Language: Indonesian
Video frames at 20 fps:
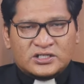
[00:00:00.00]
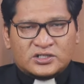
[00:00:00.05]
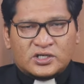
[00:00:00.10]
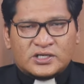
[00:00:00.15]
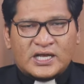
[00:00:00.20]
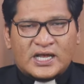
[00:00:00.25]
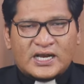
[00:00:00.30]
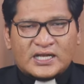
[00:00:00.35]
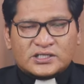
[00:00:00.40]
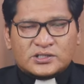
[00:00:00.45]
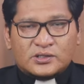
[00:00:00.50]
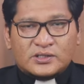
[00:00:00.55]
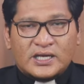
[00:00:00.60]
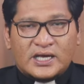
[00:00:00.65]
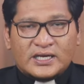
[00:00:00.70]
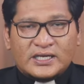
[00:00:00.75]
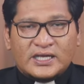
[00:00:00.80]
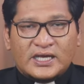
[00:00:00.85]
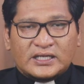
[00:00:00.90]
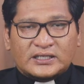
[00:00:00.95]

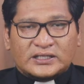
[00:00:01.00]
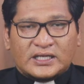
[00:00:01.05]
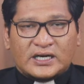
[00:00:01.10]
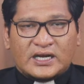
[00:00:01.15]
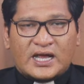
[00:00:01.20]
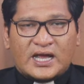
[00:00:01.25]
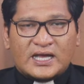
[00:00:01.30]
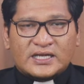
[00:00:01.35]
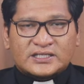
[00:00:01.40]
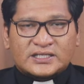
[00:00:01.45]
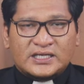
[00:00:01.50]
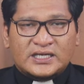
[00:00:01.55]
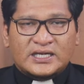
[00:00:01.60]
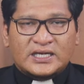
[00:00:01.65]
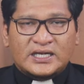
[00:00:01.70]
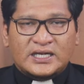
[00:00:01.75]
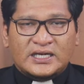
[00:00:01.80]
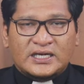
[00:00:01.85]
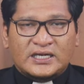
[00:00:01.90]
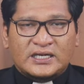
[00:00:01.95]
Saudara-saudari yang terkasih,
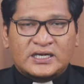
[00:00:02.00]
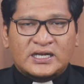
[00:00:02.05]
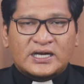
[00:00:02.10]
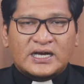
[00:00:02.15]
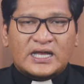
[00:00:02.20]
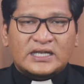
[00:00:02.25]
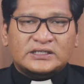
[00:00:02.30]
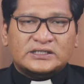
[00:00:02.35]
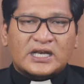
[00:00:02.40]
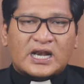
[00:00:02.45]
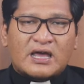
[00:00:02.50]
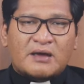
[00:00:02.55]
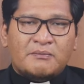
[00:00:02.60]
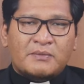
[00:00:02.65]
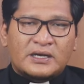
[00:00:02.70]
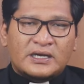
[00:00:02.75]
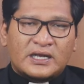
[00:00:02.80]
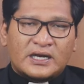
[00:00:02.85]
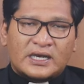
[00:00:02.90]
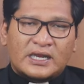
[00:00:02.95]
dengan telah
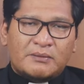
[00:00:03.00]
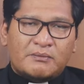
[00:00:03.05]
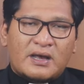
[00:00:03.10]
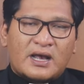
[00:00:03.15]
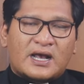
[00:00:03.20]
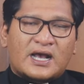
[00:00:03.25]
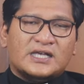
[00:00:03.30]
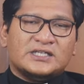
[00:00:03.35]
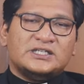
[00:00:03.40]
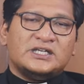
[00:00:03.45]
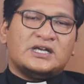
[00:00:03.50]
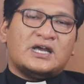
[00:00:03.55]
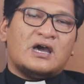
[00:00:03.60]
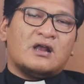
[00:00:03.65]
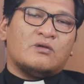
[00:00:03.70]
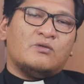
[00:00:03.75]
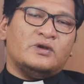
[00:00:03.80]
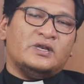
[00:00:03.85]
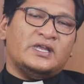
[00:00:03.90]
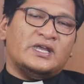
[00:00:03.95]
menerima kasih
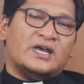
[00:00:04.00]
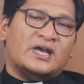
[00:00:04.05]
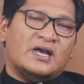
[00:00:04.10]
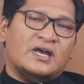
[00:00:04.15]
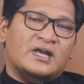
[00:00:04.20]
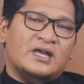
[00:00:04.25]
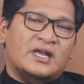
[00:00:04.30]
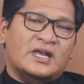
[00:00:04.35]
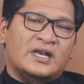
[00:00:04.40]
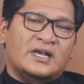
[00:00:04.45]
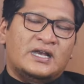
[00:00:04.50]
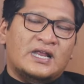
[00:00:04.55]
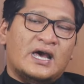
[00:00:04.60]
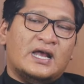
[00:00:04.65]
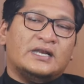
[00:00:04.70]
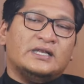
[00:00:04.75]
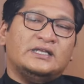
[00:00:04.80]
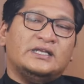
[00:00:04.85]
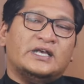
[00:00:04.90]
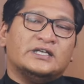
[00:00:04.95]
karunia
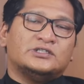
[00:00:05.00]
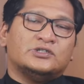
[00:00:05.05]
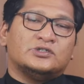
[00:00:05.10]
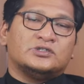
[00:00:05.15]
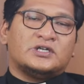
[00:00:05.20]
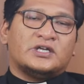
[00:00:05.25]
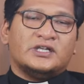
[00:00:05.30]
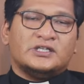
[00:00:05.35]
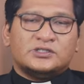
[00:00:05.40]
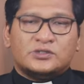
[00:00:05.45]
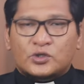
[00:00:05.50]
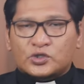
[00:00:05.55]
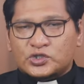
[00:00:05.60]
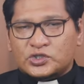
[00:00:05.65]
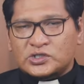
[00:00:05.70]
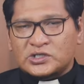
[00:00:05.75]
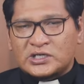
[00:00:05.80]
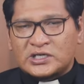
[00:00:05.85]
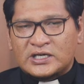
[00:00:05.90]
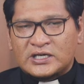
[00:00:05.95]
dari Yesus
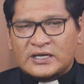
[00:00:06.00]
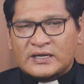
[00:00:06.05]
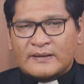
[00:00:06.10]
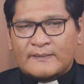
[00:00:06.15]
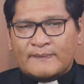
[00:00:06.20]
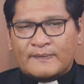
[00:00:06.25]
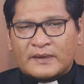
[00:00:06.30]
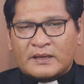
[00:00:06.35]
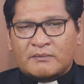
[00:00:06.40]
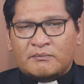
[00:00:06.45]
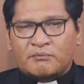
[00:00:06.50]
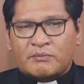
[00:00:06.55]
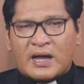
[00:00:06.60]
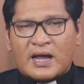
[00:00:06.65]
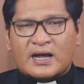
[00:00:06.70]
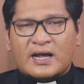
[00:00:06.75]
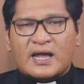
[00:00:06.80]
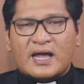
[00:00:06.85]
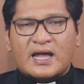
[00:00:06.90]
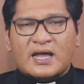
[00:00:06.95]
Kristus,
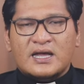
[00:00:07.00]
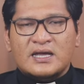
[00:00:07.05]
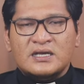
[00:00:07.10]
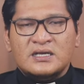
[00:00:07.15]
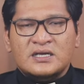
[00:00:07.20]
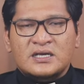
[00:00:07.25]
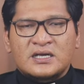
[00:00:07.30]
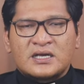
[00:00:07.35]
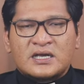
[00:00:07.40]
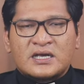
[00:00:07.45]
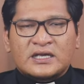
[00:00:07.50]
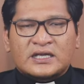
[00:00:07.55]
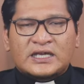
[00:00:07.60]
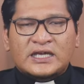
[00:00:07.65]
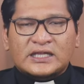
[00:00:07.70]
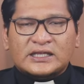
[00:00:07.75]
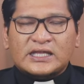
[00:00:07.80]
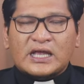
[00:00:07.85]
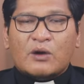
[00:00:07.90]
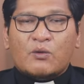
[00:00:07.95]
maka
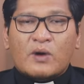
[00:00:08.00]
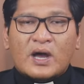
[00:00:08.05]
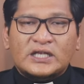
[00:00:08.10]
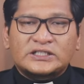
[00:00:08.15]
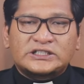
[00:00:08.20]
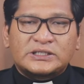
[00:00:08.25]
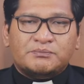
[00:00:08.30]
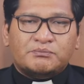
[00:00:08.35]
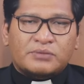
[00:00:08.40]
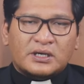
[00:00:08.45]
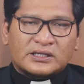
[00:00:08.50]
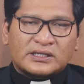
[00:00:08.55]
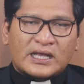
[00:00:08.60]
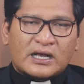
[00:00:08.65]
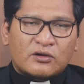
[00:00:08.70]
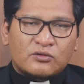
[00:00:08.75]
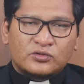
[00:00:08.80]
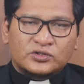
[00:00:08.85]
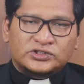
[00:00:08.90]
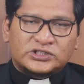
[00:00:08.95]
kita wajib
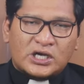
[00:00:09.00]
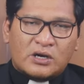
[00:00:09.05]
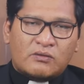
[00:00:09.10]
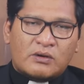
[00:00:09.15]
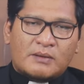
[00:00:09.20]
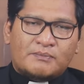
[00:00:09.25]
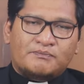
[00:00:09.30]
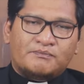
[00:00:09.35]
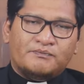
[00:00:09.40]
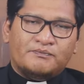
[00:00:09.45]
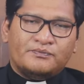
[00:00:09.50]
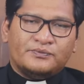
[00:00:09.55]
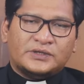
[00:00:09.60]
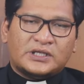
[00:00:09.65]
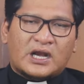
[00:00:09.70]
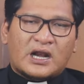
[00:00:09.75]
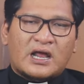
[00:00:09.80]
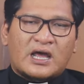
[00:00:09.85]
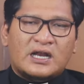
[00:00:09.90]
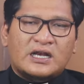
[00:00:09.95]
bertanggung jawab
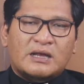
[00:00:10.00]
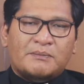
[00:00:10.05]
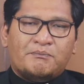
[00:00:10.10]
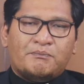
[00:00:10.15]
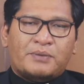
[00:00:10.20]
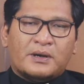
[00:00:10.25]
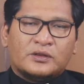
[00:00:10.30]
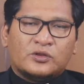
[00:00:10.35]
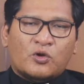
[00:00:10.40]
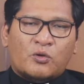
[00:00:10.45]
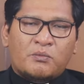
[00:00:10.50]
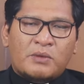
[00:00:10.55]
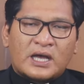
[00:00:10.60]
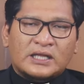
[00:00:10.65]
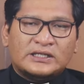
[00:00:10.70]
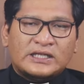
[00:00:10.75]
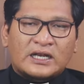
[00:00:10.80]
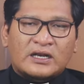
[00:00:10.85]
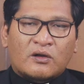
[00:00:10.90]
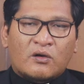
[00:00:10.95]
terhadap
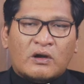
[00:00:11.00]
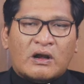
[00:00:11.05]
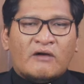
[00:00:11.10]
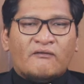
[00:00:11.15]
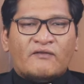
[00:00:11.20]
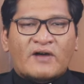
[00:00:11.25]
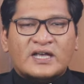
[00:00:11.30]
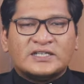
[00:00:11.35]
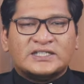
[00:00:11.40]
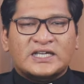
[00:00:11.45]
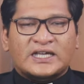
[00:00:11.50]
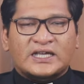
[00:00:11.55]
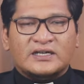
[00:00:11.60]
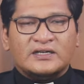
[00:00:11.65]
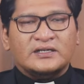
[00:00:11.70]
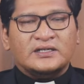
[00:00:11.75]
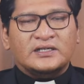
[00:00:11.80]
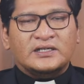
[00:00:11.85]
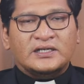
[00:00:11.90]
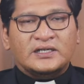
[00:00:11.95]
pertobatan orang fasik.